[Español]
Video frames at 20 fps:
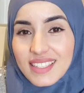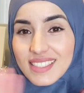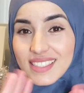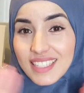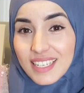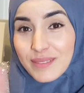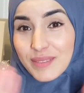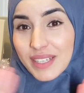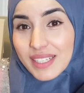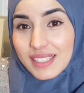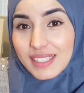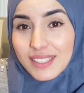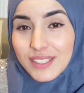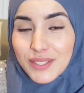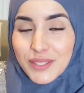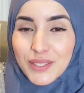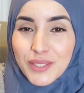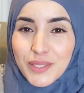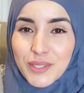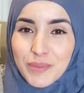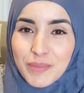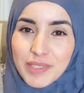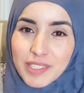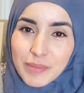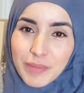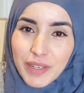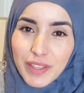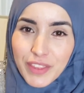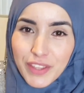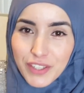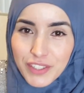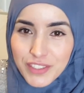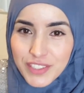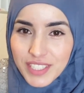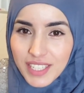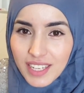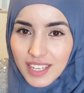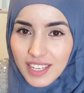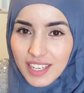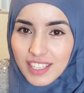Salam alaikum, mis
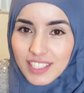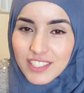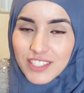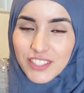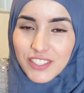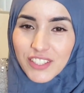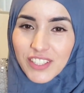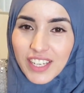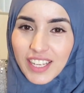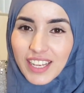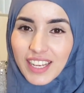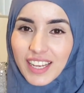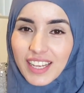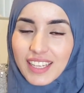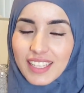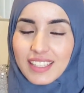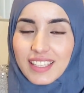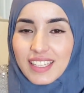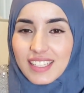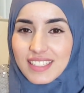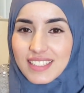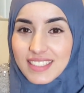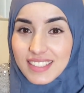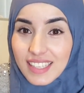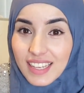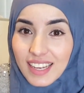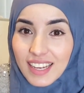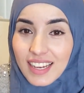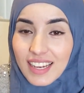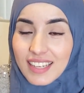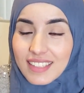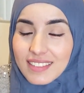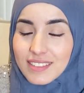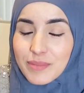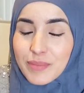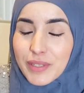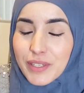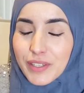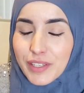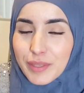preciosas. Hola, ¿qué tal estáis?
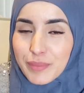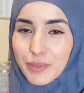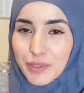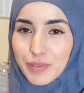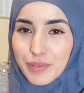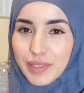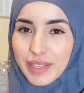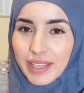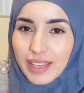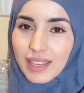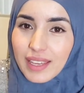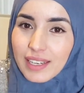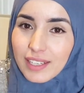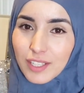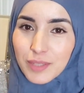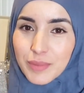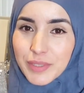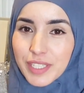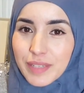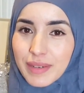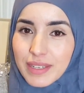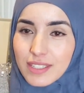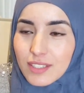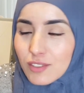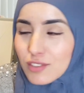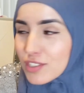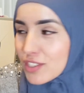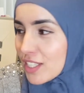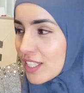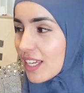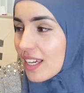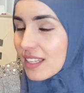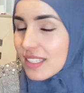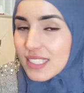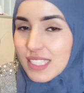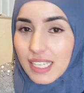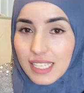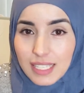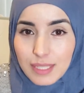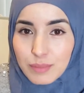Espero que muy bien. ¿Cómo lleváis los
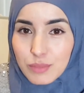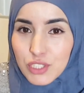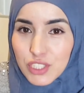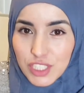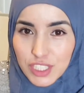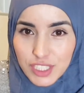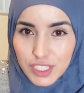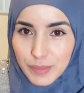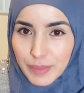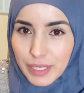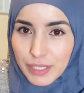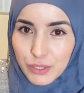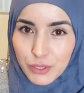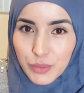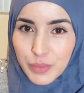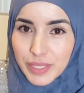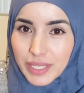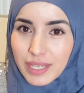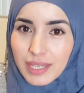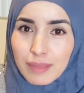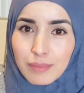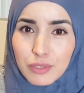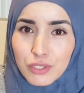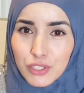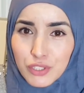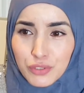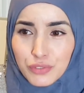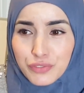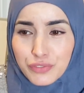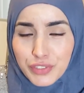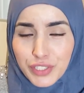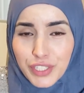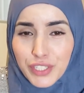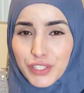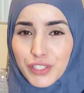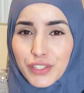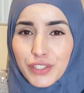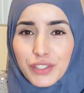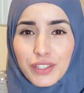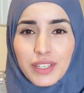días? Aquí muchísima lluvia, mucho
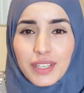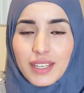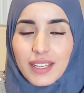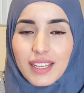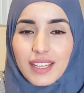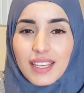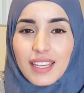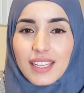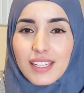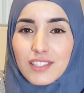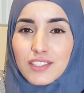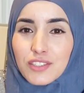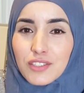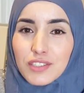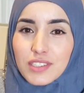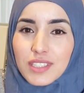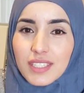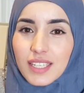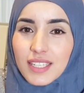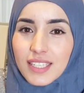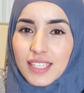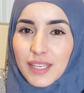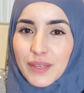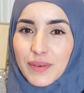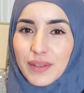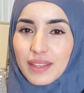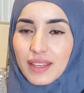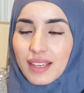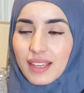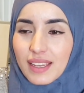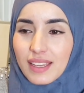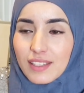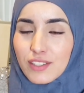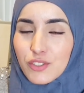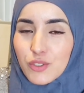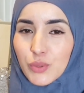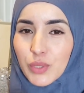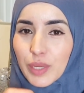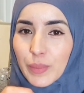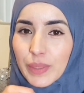frío. En estos días que verdad que
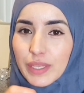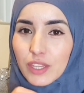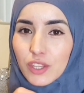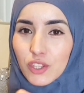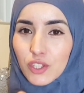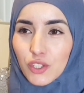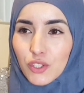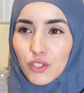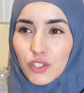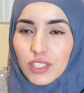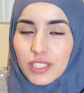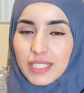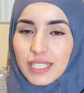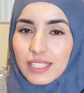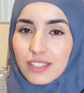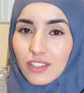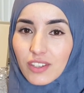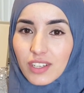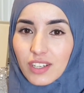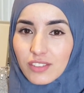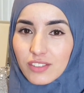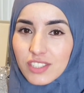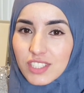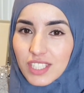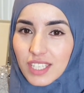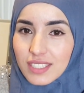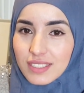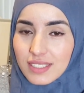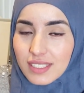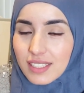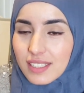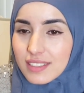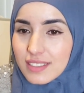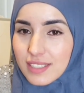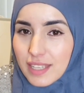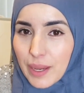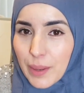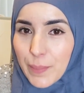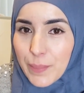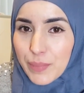llueve todo el día, toda la noche, así que
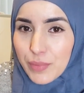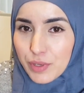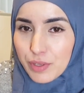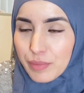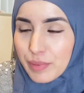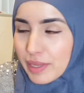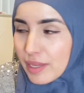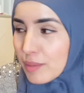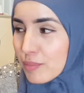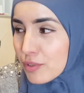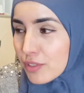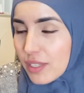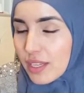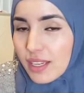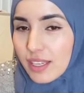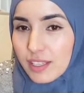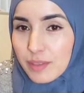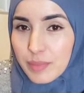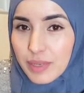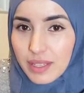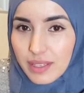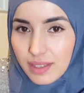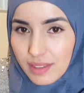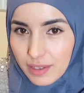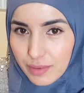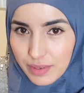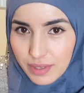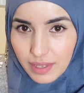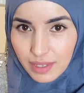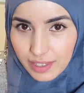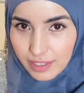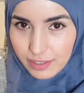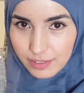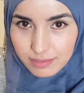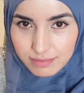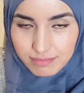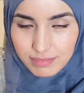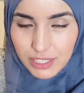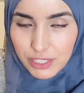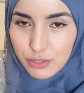está muy bien porque aquí en Madrid la verdad
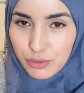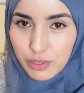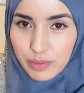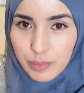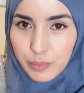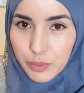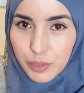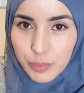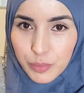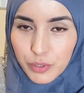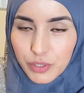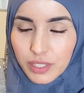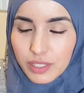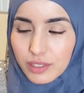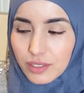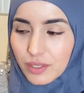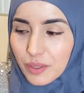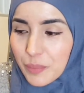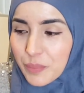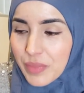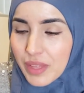que llueve muy poquito.